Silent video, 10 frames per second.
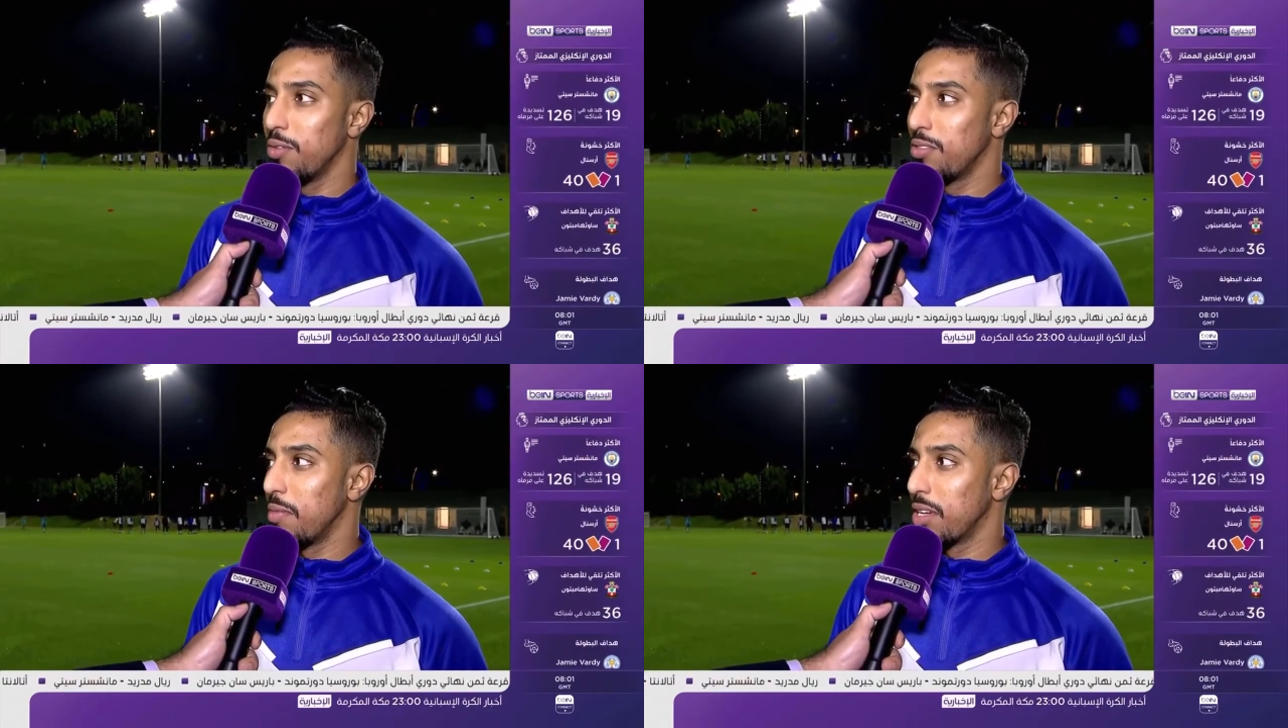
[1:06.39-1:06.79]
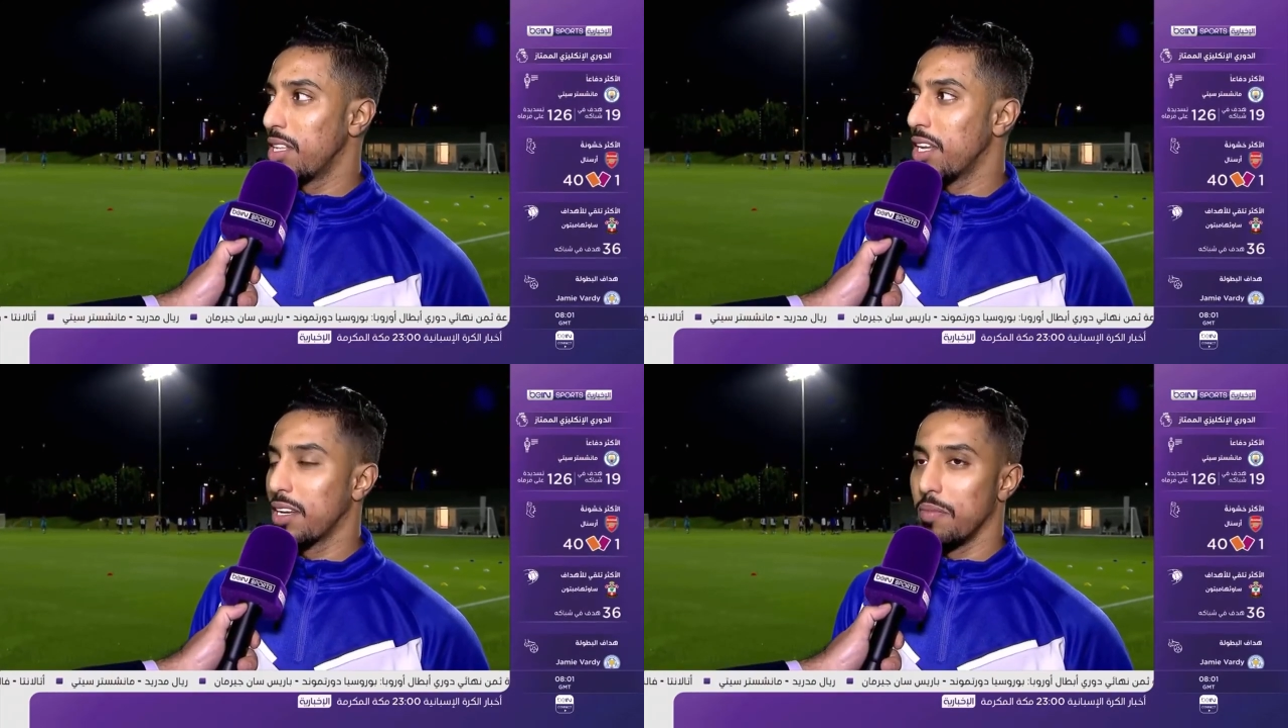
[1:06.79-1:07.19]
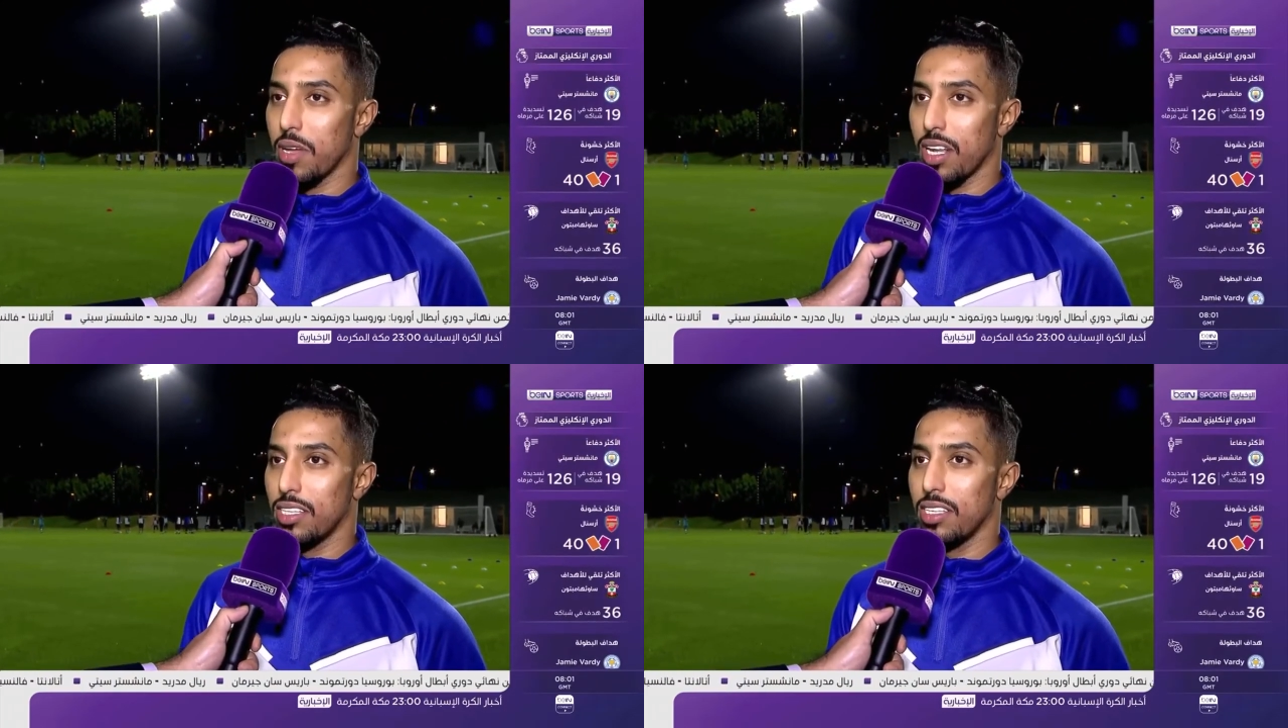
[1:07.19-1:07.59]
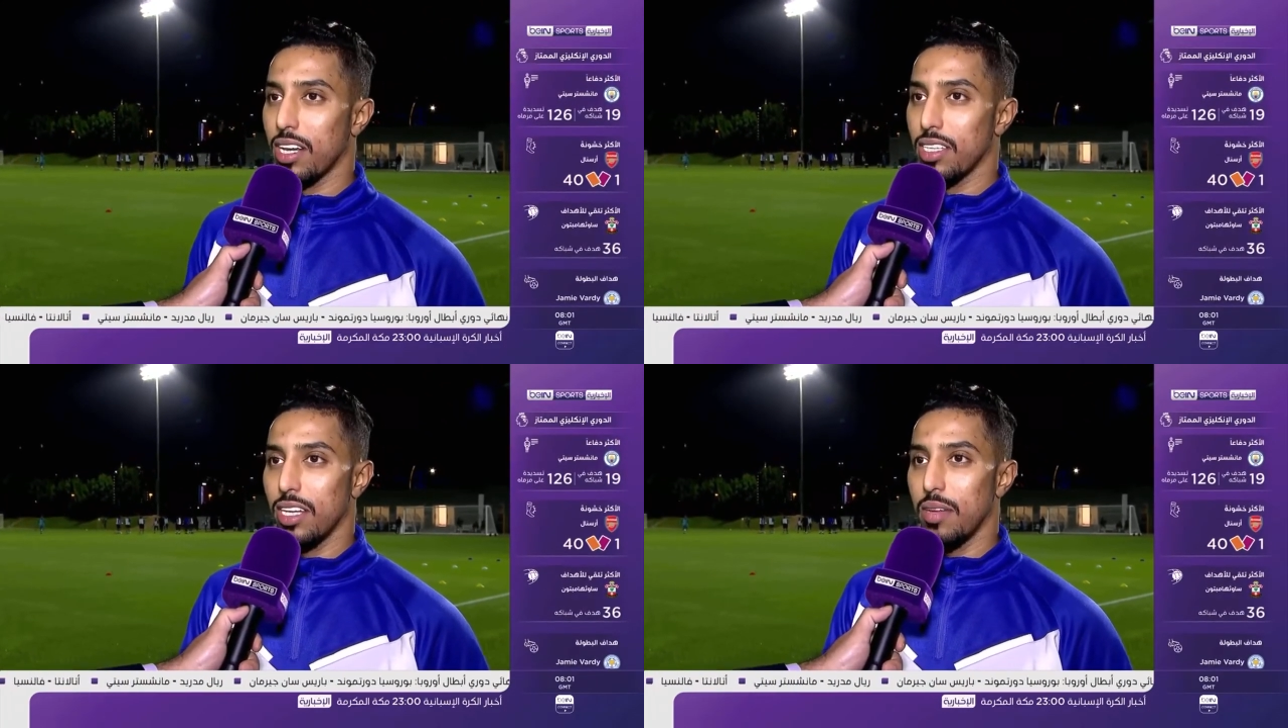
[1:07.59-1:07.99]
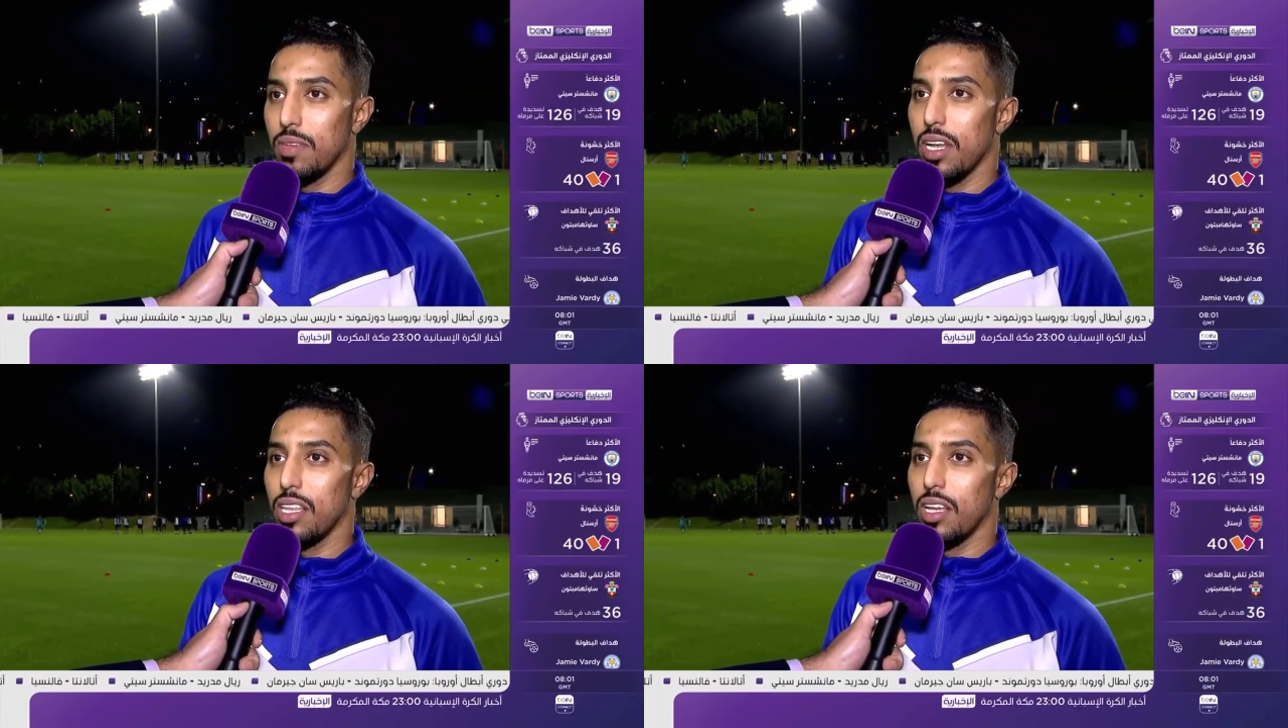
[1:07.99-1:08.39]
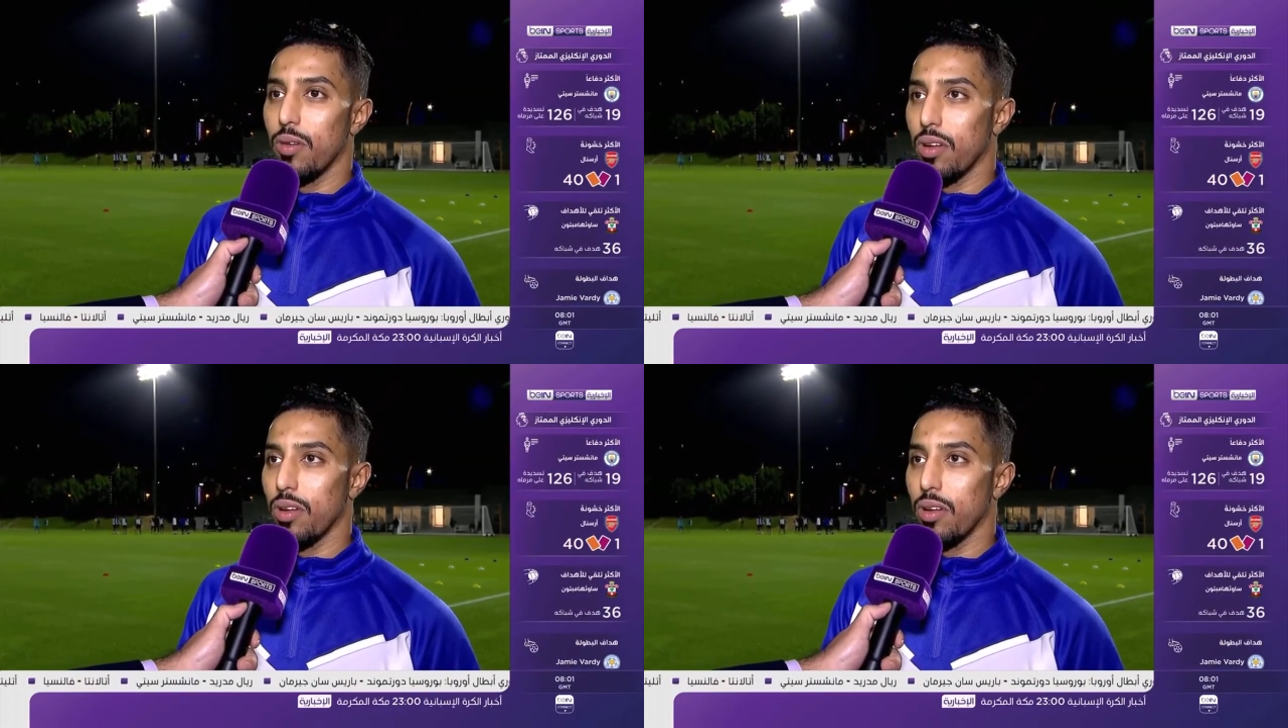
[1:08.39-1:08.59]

وزي ما قلت لك مباراه الترجي الحمد لله هذه اول